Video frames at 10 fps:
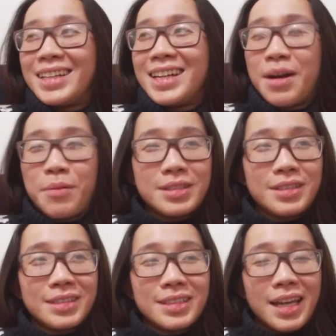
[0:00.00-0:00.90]
đi ra ngoài
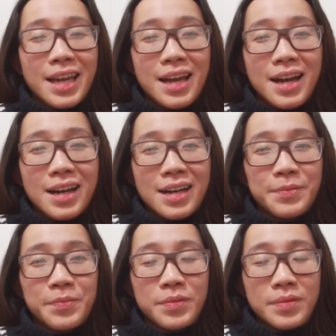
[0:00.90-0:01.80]
trường sẽ à,
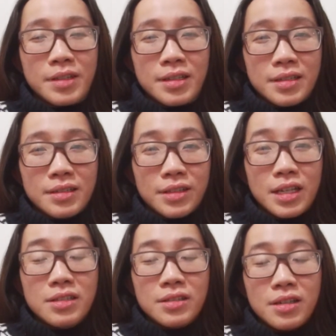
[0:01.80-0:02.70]
được
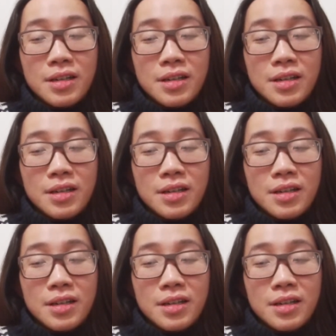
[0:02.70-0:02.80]
cái lương rất